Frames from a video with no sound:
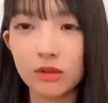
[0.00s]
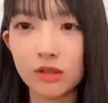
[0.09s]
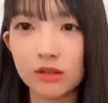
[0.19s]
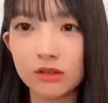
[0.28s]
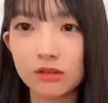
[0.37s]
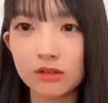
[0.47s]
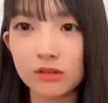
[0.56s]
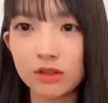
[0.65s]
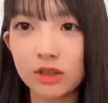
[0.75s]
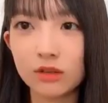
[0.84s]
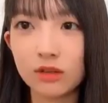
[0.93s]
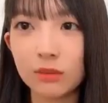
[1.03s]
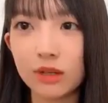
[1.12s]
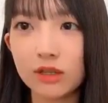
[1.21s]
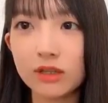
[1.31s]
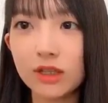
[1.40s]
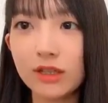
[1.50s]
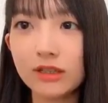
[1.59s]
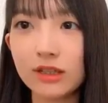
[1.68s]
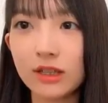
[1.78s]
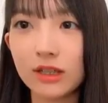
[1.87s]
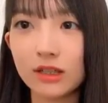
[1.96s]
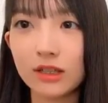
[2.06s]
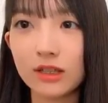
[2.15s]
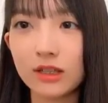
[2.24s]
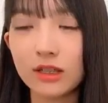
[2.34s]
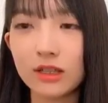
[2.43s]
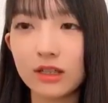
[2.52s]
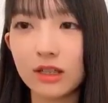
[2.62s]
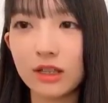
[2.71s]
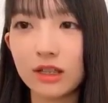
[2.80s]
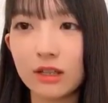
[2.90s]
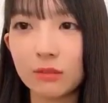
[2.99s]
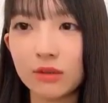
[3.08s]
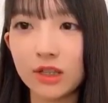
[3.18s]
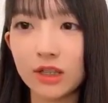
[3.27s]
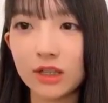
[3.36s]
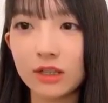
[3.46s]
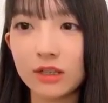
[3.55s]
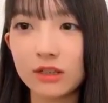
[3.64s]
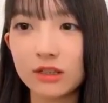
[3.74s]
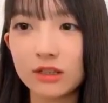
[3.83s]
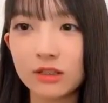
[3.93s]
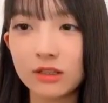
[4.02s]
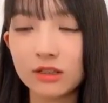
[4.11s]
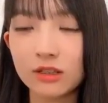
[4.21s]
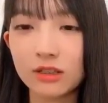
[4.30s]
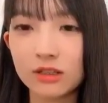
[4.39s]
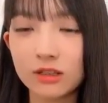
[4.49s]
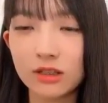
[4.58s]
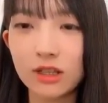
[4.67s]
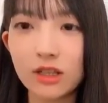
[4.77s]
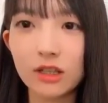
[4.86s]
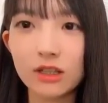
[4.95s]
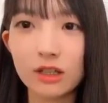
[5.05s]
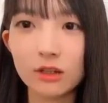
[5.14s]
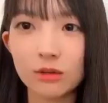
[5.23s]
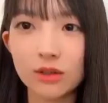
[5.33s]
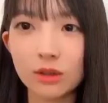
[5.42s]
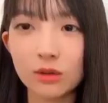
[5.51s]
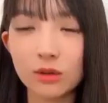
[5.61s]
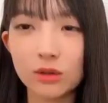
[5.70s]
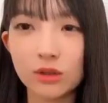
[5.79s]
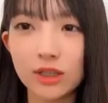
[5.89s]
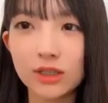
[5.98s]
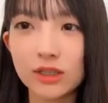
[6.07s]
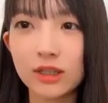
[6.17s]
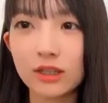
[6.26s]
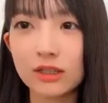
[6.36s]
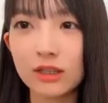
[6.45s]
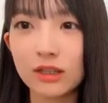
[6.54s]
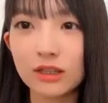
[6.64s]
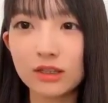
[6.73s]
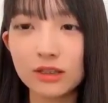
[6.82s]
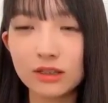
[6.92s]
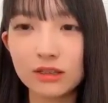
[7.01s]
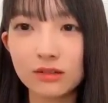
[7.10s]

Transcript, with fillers: はなのでバックダンサーだけでもね出れたのはすごい嬉しかったです